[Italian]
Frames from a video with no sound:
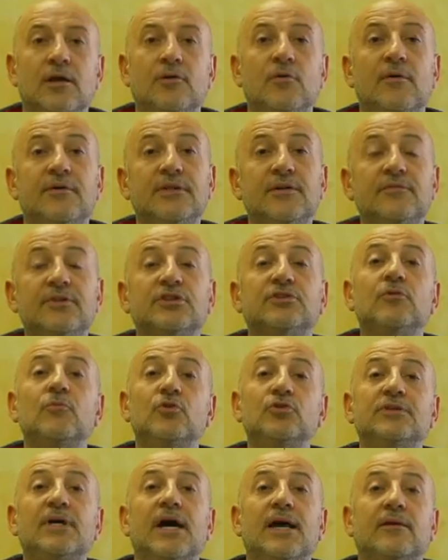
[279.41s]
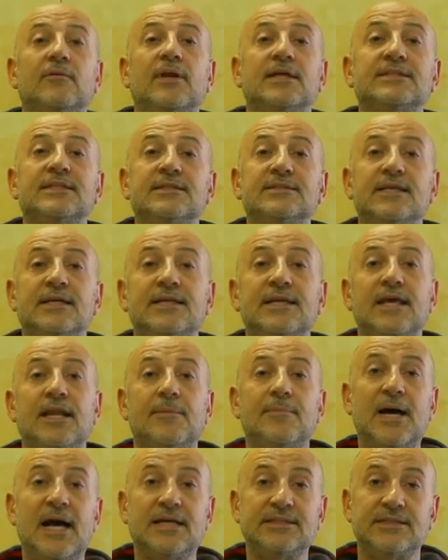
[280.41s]
Come avete visto, montare una
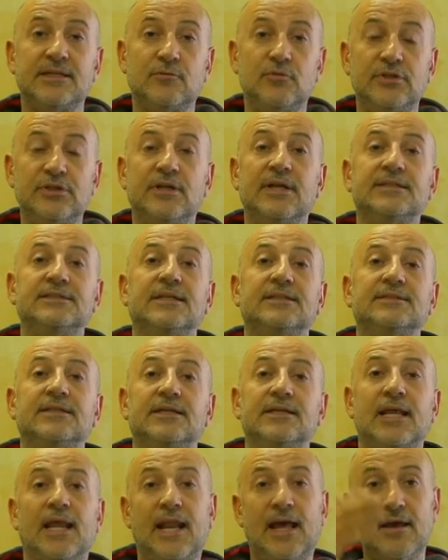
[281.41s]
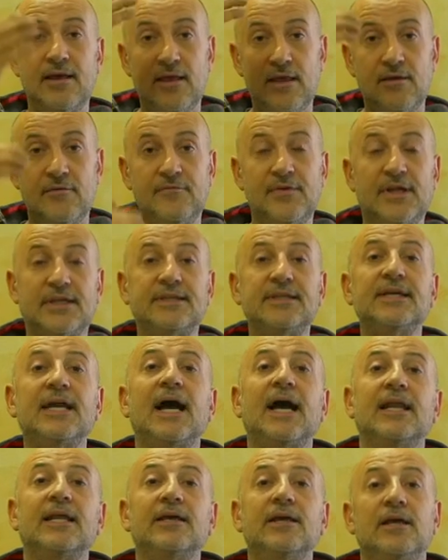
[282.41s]
zanzariera base, quindi una zanzariera
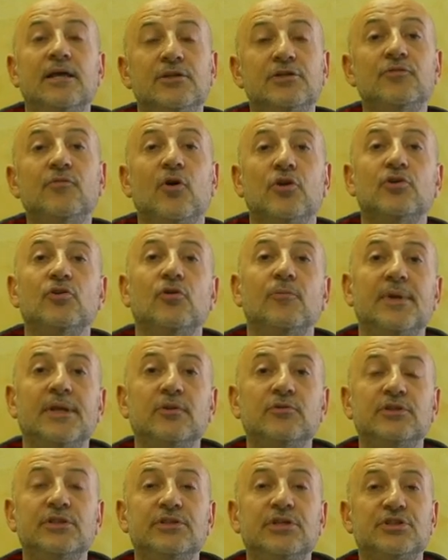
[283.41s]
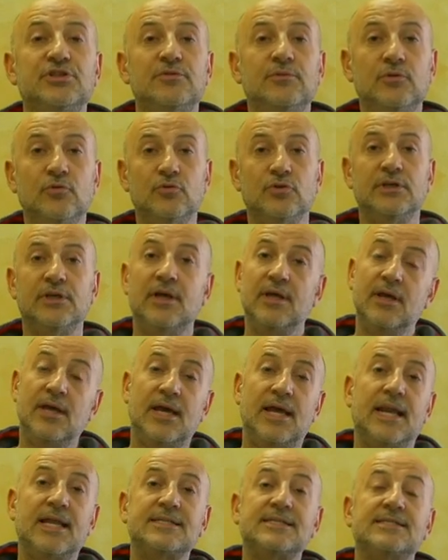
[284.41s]
verticale, ci vogliono meno di 10 minuti.
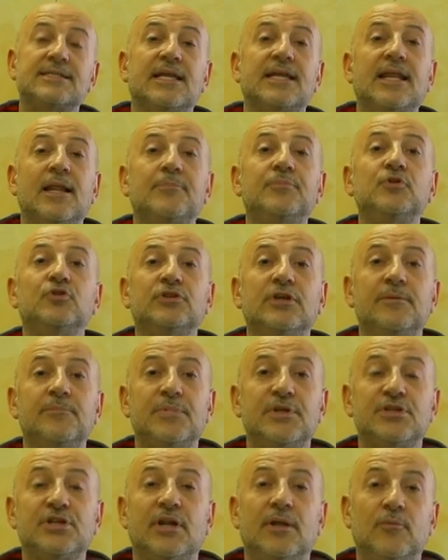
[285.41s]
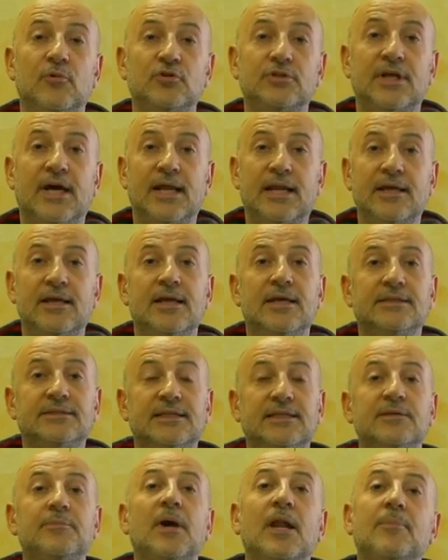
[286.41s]
È la zanzariera più semplice da montare.
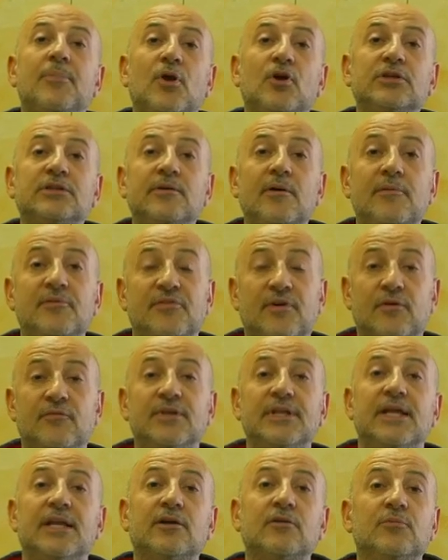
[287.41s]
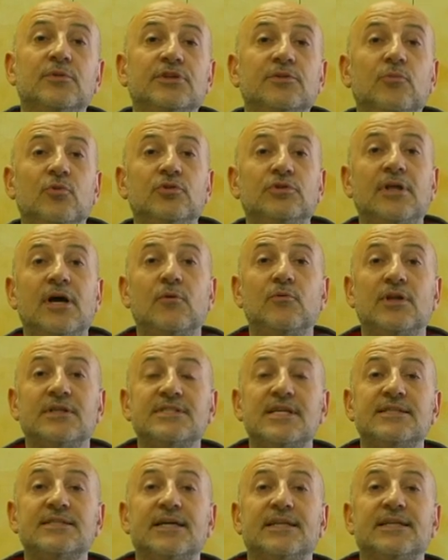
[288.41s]
Settimana prossima vi farò vedere come si monta
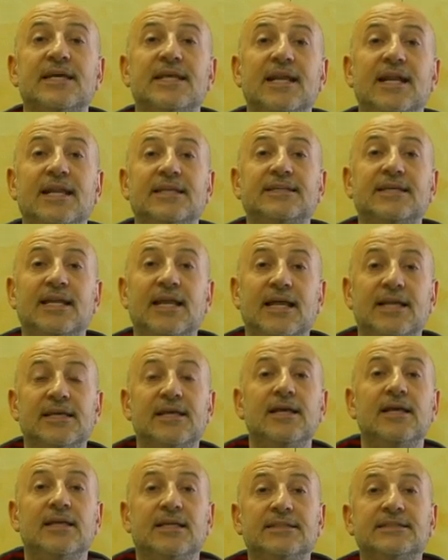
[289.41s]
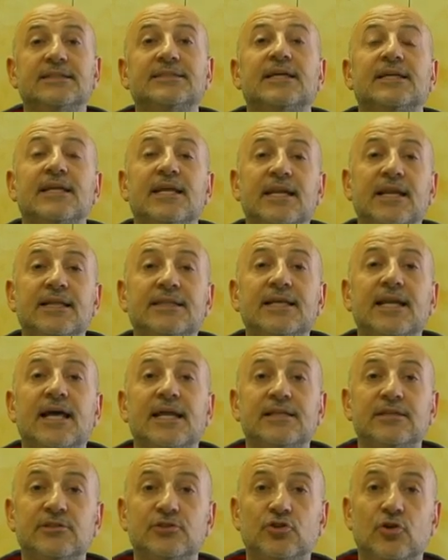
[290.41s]
una zanzariera laterale. Le zanzariere
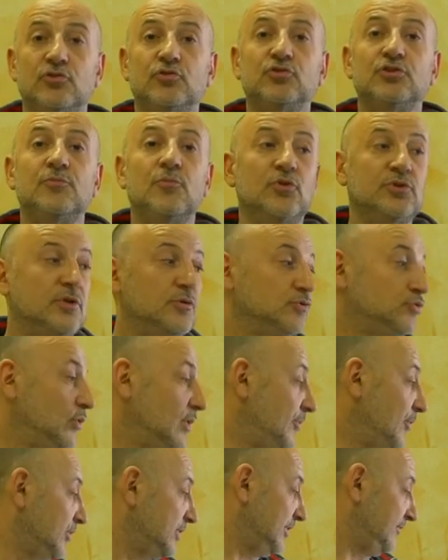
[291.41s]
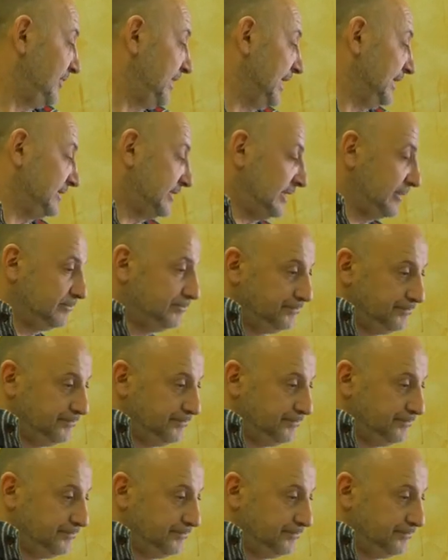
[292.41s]
laterali di solito si montano sulle porte finestre.